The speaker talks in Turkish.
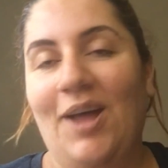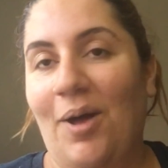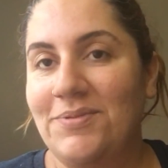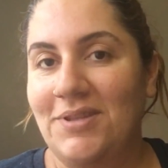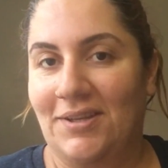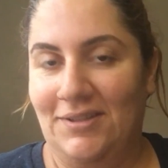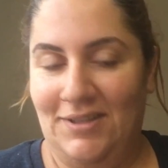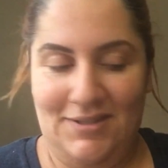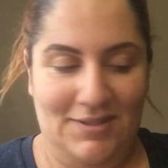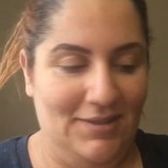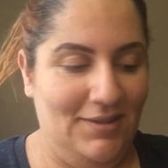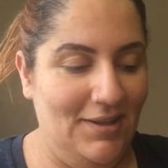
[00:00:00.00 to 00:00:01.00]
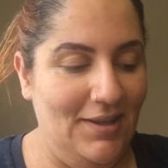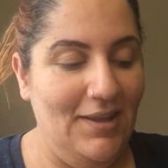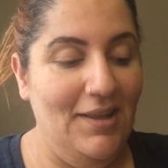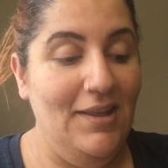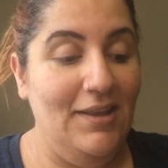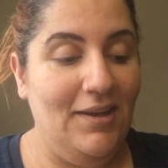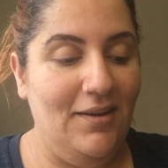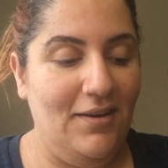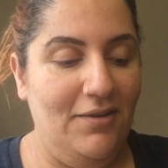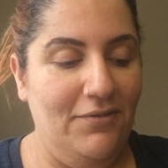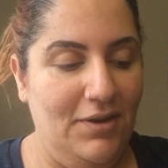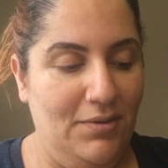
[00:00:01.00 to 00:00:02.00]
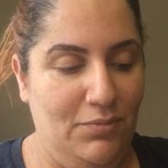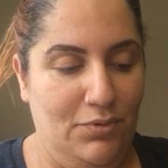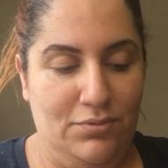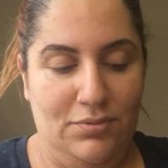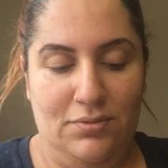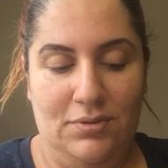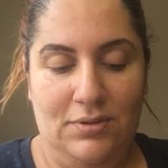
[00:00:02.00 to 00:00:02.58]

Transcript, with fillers: ne yapsak ne etsek diye karar veremiyoruz.